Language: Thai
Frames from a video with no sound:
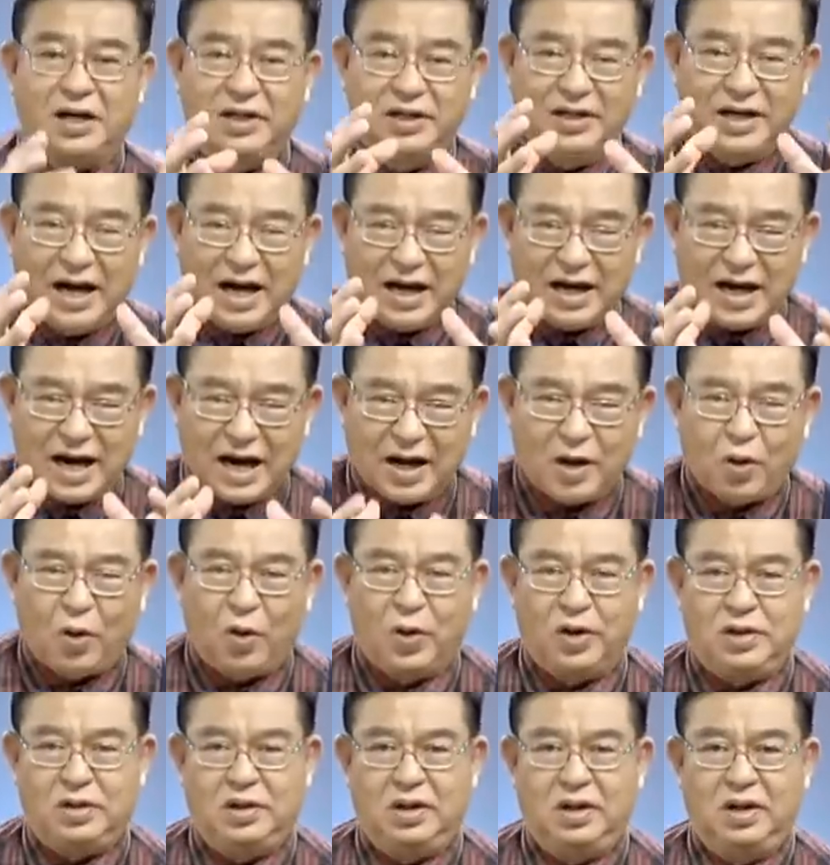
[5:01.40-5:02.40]
คืออนาค
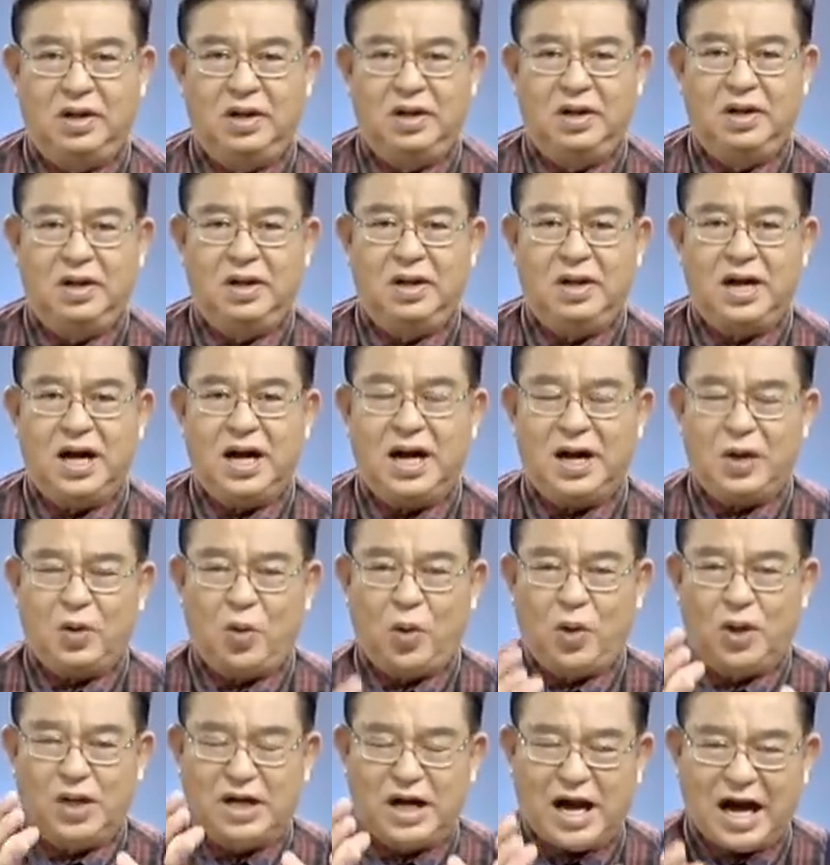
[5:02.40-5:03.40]
ต ถ้า
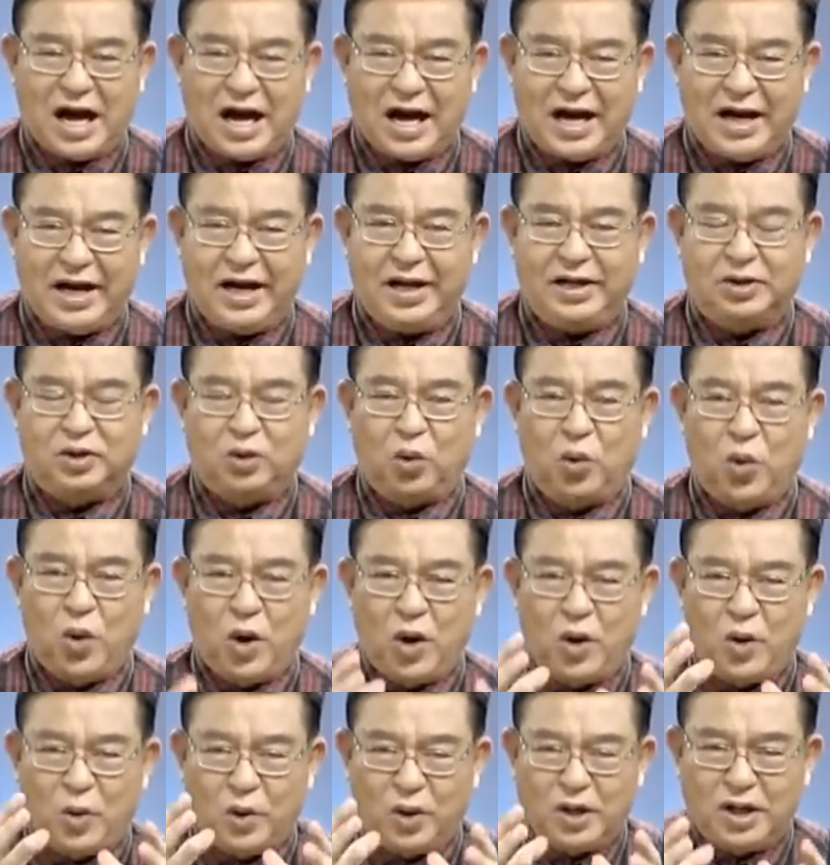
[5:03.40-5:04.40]
คนไทยตัว
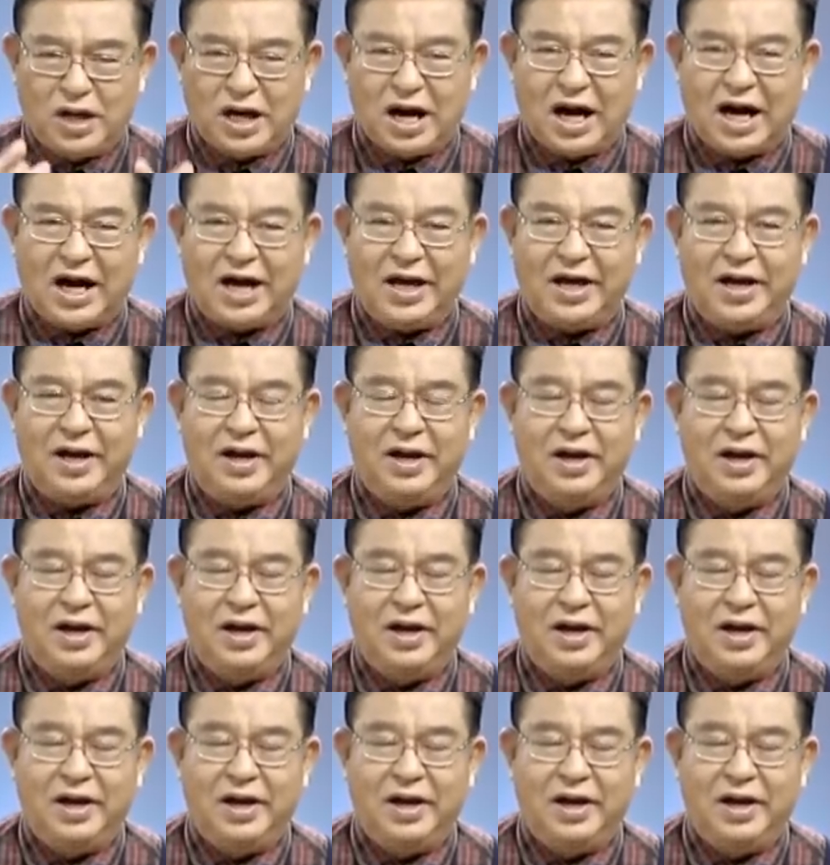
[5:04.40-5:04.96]
คนไทย